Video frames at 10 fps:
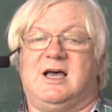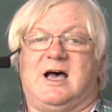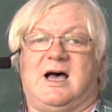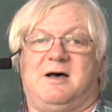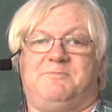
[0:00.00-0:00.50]

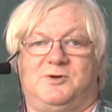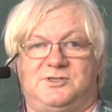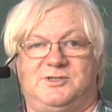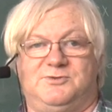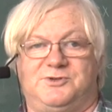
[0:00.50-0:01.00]
a
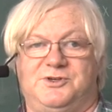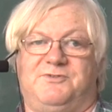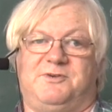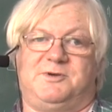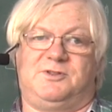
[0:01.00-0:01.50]
polscy
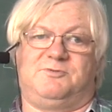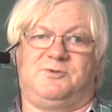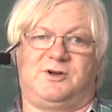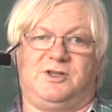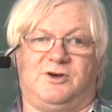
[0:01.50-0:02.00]
uczniowie będą
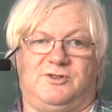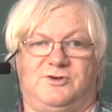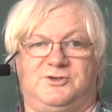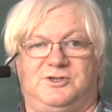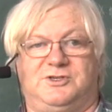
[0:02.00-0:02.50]
mogli
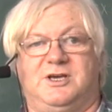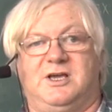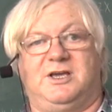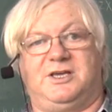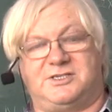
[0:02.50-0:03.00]
odnosić
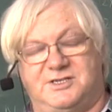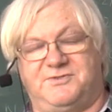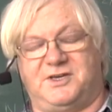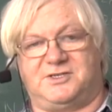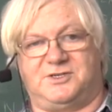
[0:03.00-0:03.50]
jeszcze
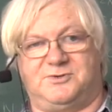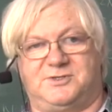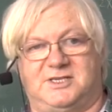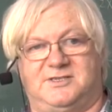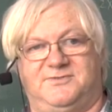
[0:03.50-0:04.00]
większe
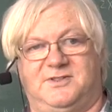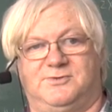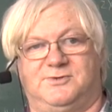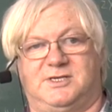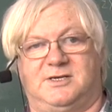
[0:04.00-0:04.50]
sukcesy w
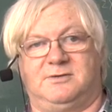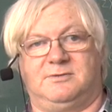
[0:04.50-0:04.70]
nauce.